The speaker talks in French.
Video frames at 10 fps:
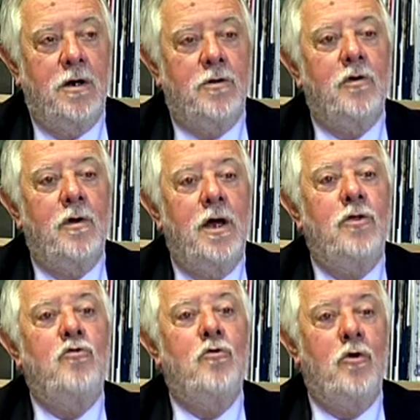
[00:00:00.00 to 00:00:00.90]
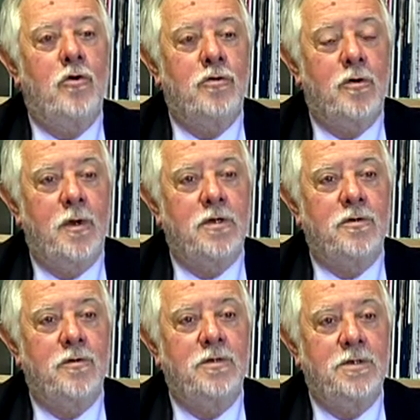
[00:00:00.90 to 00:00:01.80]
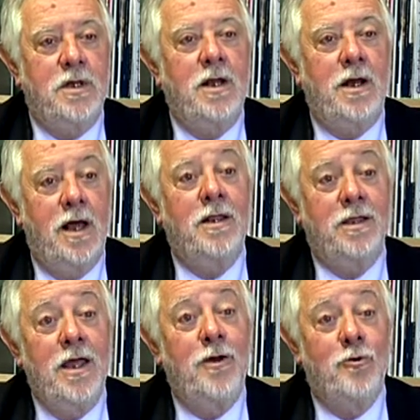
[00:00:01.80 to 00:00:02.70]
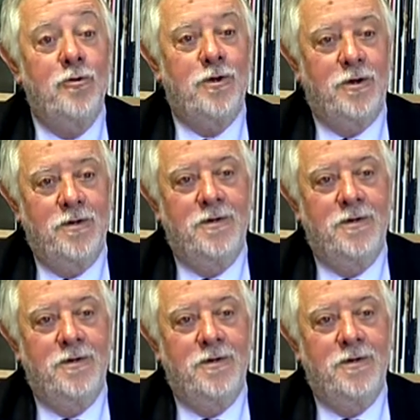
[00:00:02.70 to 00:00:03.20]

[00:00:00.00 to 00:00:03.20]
entre l'un ou l'autre, parce que c'est l'un et l'autre.